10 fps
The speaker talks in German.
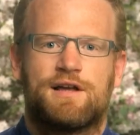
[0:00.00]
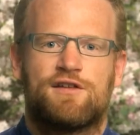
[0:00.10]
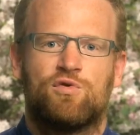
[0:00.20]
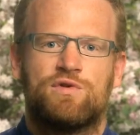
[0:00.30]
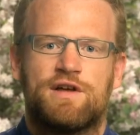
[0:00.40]

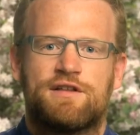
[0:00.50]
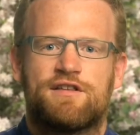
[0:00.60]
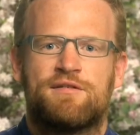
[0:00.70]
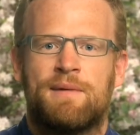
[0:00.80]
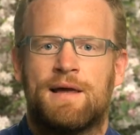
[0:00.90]
Gesundheit
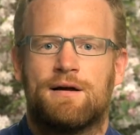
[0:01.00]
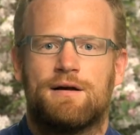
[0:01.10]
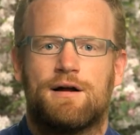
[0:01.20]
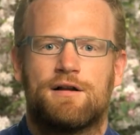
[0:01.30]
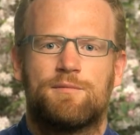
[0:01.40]
ist mehr
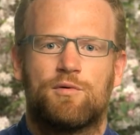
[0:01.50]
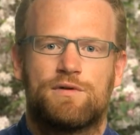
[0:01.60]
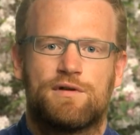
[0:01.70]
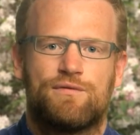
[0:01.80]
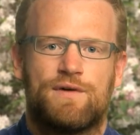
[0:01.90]
als
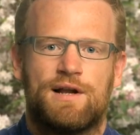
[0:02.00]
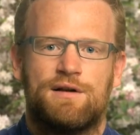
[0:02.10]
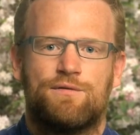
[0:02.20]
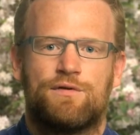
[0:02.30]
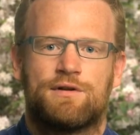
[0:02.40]
bloß das
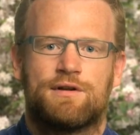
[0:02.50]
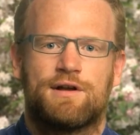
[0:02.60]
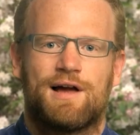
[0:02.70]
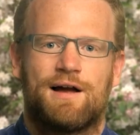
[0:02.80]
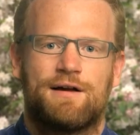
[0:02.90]
Fehlen von
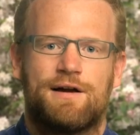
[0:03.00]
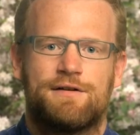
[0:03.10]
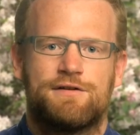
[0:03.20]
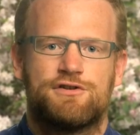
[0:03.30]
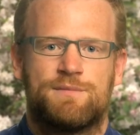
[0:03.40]

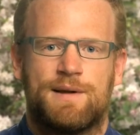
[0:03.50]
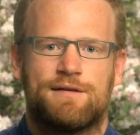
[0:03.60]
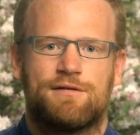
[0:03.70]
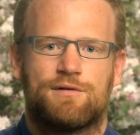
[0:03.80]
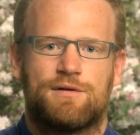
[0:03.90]
Krankheit,
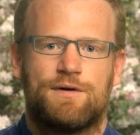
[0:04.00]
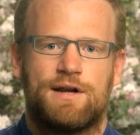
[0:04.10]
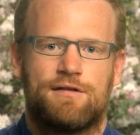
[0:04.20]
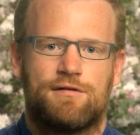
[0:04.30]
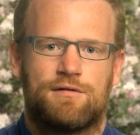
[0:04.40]
Schmerz oder
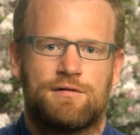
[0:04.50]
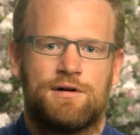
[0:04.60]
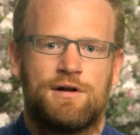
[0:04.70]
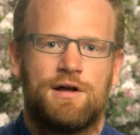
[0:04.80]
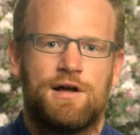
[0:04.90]
Verletzung.
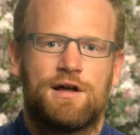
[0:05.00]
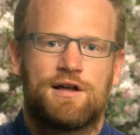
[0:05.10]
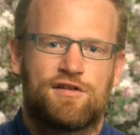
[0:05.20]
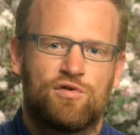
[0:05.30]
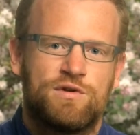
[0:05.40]

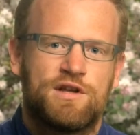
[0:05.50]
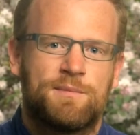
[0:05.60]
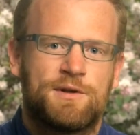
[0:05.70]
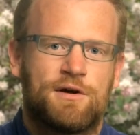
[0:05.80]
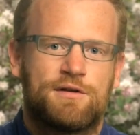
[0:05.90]
Gesundheit
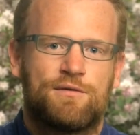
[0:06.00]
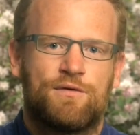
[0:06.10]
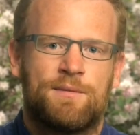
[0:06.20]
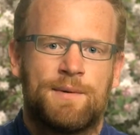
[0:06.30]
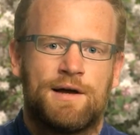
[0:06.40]
bedeutet
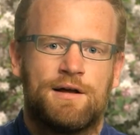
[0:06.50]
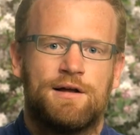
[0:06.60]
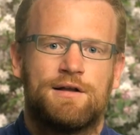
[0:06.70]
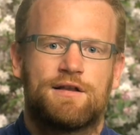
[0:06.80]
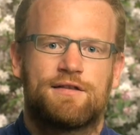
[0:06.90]
vielmehr
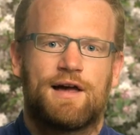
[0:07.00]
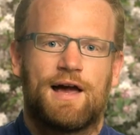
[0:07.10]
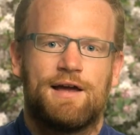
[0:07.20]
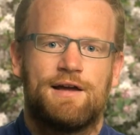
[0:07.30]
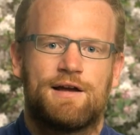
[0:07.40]
das
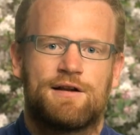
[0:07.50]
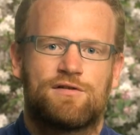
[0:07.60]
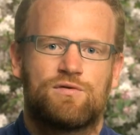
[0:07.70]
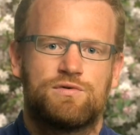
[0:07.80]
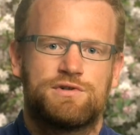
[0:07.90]
Erreichen
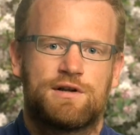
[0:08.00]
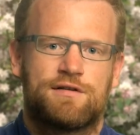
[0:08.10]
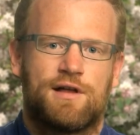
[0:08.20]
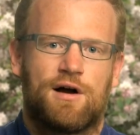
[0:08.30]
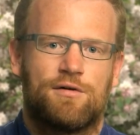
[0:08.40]
eines
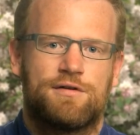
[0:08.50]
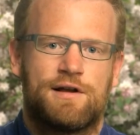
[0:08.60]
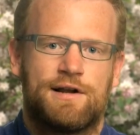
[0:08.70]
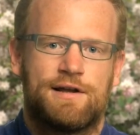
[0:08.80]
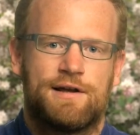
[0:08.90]
Zustands der
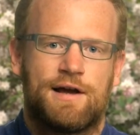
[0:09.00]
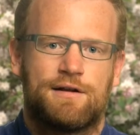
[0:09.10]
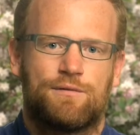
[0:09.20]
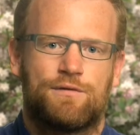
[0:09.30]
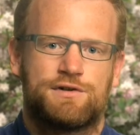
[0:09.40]

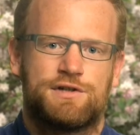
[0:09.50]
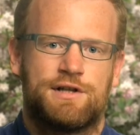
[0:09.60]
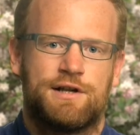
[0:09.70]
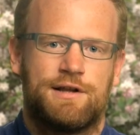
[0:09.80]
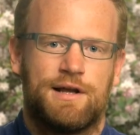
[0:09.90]
Ausgeglichenheit auf
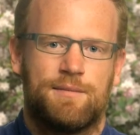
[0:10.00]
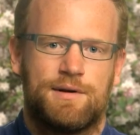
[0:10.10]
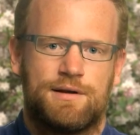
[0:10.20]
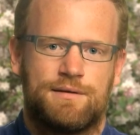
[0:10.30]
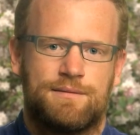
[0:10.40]
verschiedenen
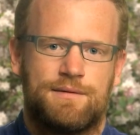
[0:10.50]
Ebenen.